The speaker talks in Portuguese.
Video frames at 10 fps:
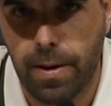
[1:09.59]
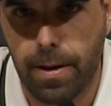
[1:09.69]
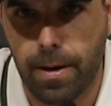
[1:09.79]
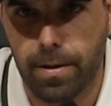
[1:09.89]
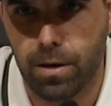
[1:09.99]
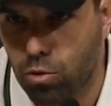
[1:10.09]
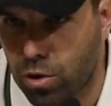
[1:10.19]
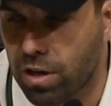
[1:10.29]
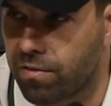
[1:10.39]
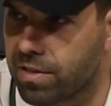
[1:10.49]
Hum, e eu
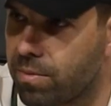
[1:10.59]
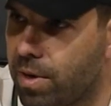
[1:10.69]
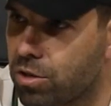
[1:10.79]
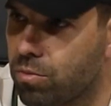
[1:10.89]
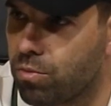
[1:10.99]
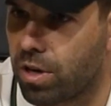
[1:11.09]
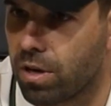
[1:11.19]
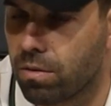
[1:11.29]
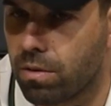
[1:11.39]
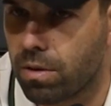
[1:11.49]
tenho que fazer mais como
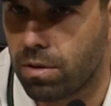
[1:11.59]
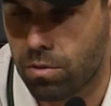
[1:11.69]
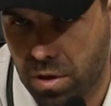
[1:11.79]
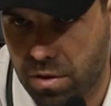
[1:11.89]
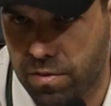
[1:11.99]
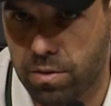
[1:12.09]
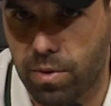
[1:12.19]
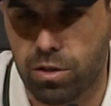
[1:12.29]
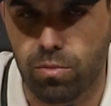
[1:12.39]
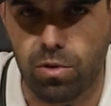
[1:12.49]
treinador, eu tenho que fazer
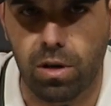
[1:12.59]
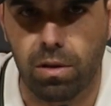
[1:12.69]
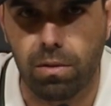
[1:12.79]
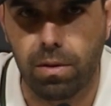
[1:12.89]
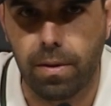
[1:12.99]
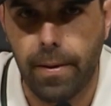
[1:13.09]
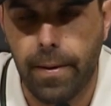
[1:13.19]
mais como treinador.